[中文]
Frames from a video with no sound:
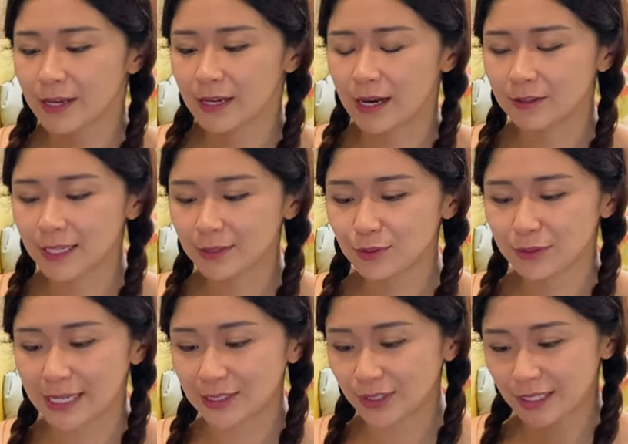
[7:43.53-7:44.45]
然后它对我
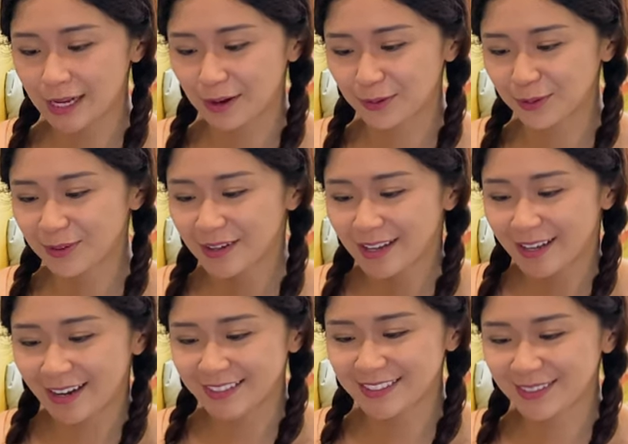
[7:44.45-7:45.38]
来说很好用，
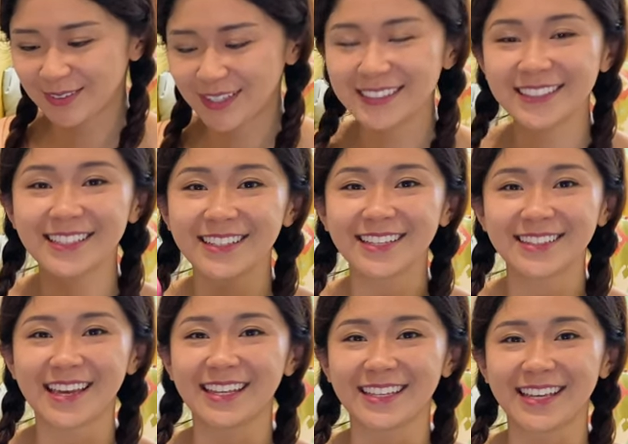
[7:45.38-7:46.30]
而且关键呢，
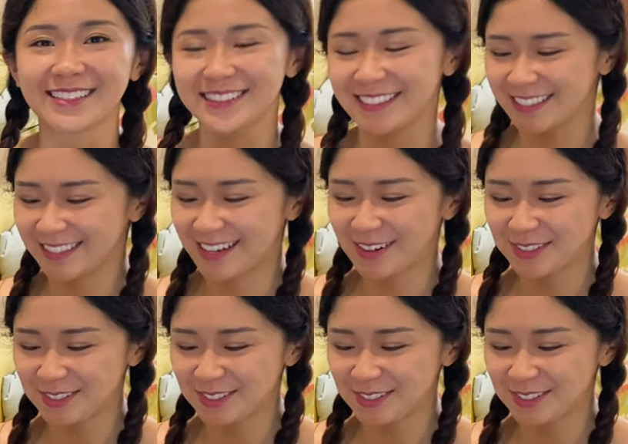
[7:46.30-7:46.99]
它的颜值很高，